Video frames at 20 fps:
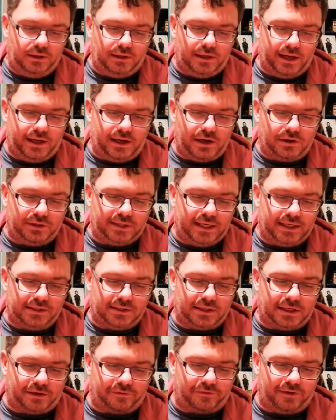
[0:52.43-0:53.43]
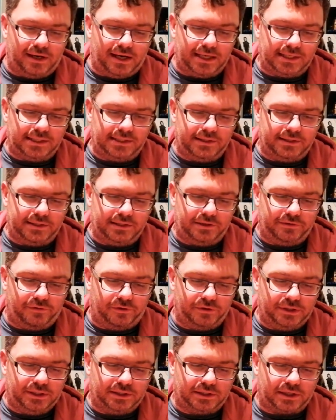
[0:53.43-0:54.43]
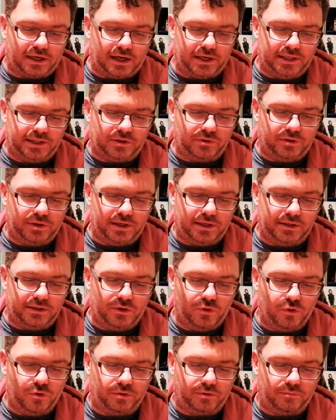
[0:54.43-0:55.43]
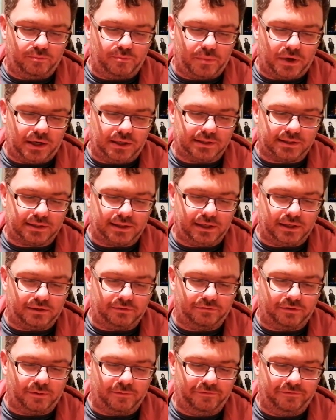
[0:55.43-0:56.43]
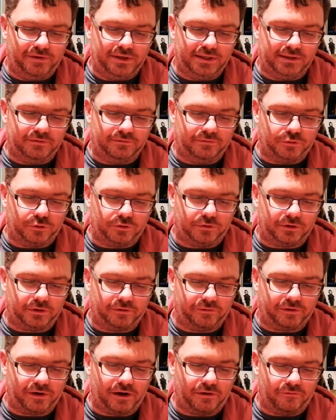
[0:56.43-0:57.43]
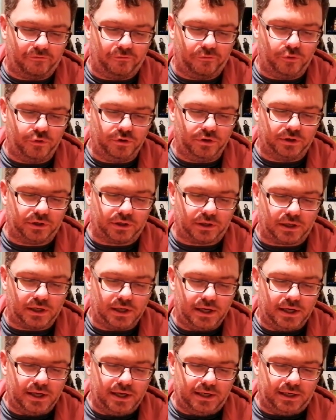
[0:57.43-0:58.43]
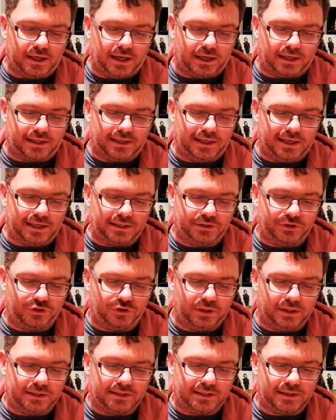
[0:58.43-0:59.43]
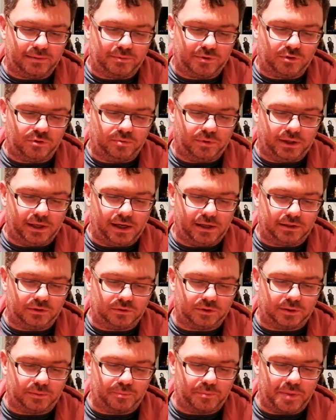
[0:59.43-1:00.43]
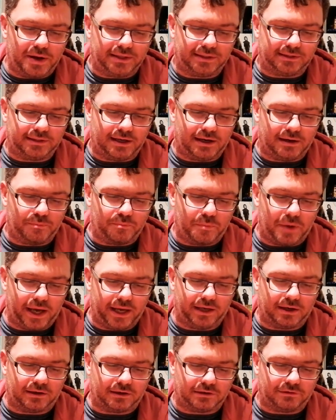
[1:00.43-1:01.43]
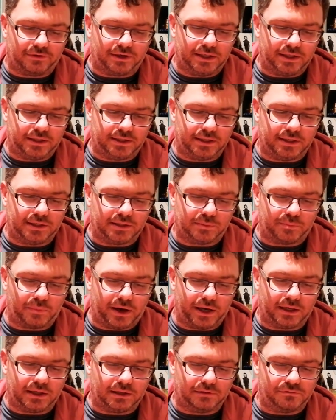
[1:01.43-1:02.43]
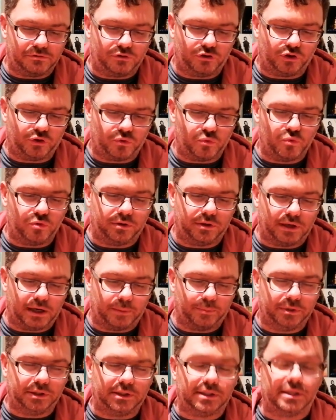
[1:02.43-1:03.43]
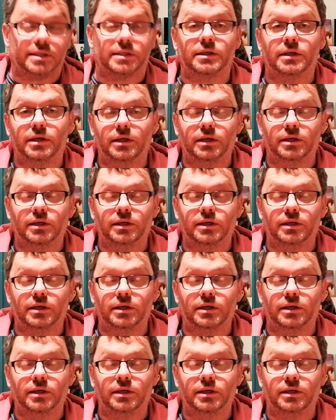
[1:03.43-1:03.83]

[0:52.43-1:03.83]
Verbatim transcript: Lecker und herzhaft lassen Sie sich von den traditionellen Hüttenmahlzeiten vom Wiesenwirt verwöhnen. Nach klassischem Rezept zubereitet in bester Maika-Qualität. Maika wünscht guten Appetit.